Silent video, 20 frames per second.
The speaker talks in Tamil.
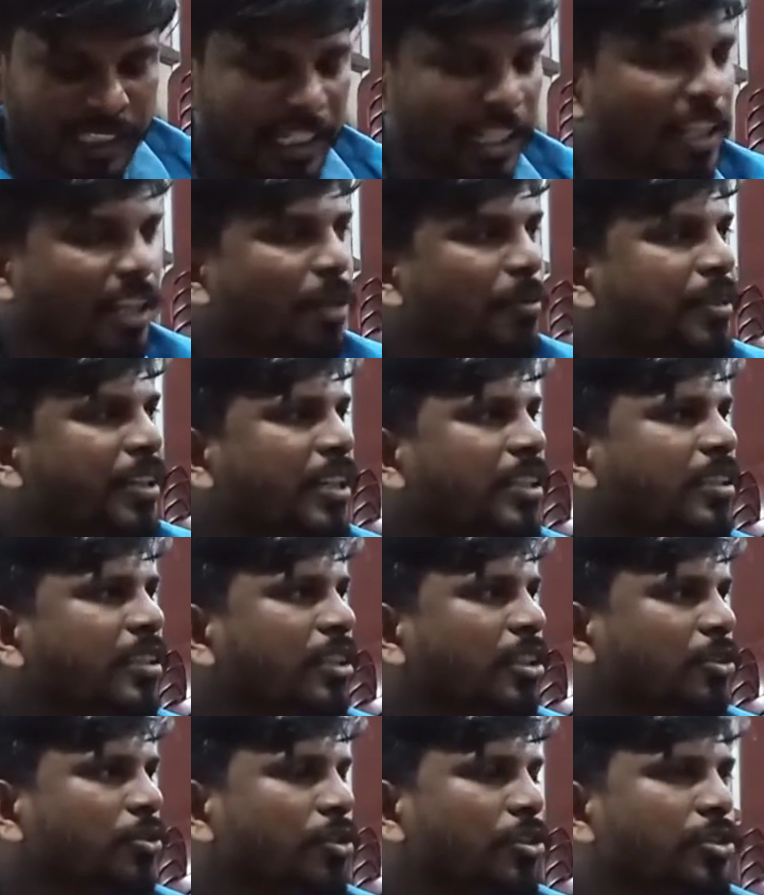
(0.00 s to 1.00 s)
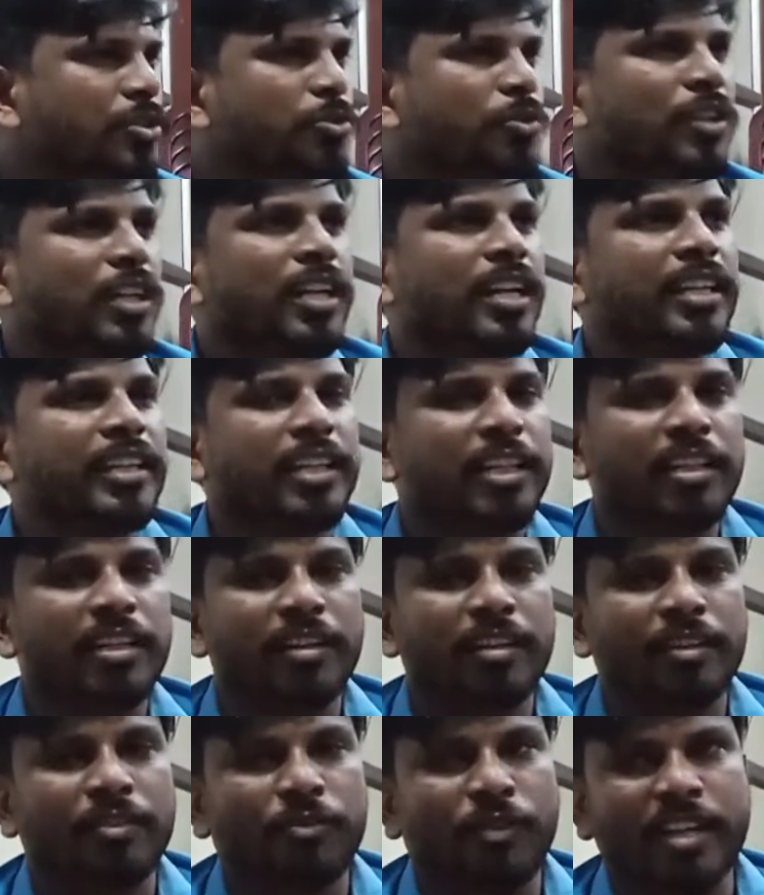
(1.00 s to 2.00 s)
எனக்கு அப்படி எடுத்துக்கிற தோணுச்சு உள்ள கதைகளை
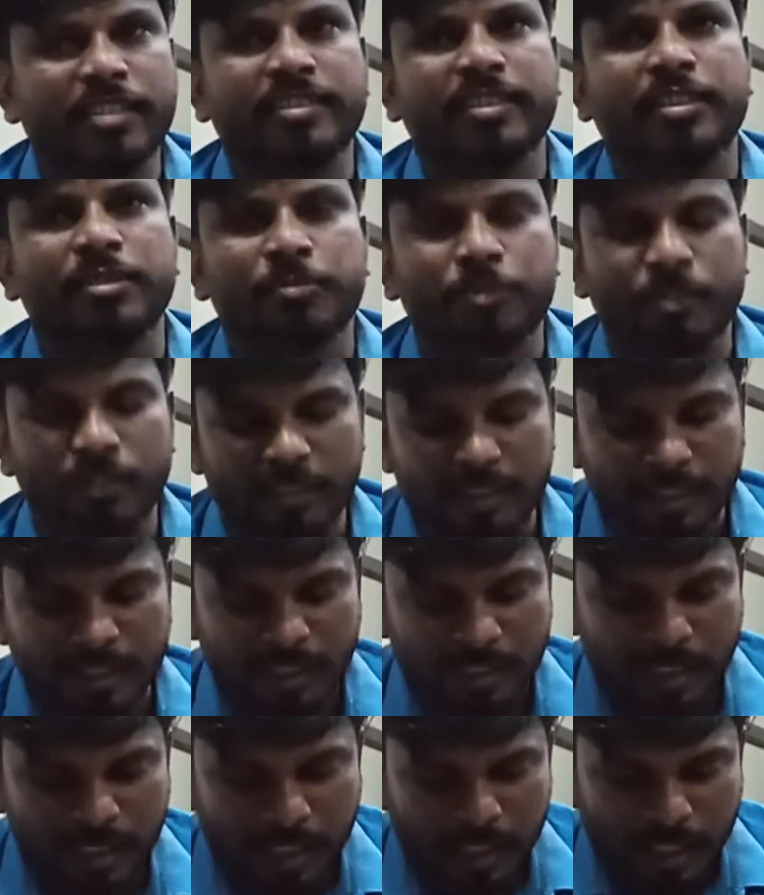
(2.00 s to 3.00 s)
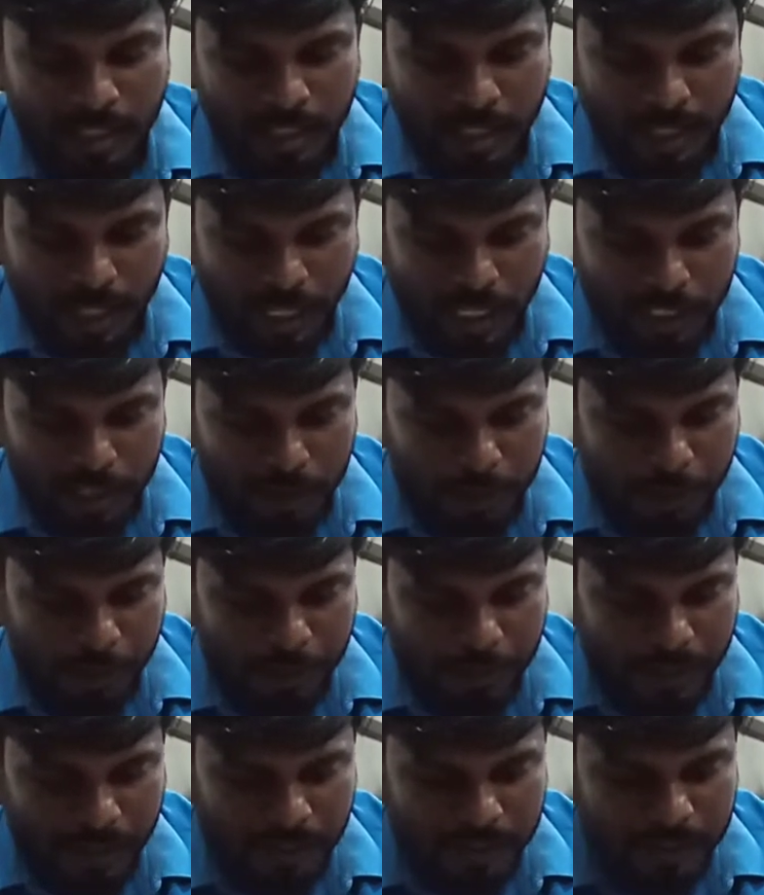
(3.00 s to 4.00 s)
வாசிக்கும் பொழுது அதுலேயும்
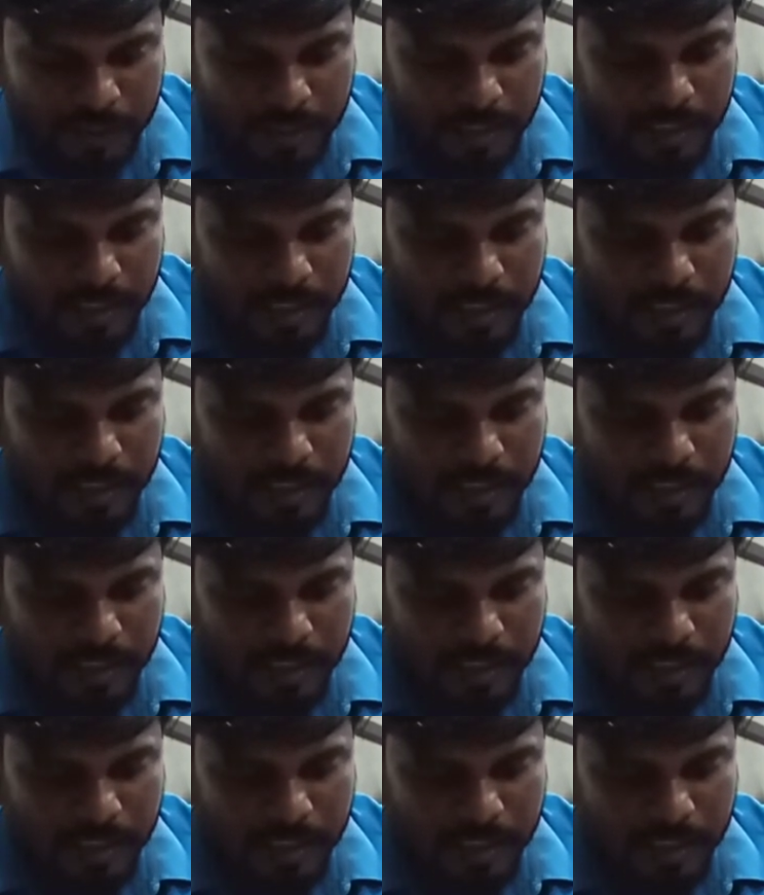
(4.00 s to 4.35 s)
குறிப்பாக வந்து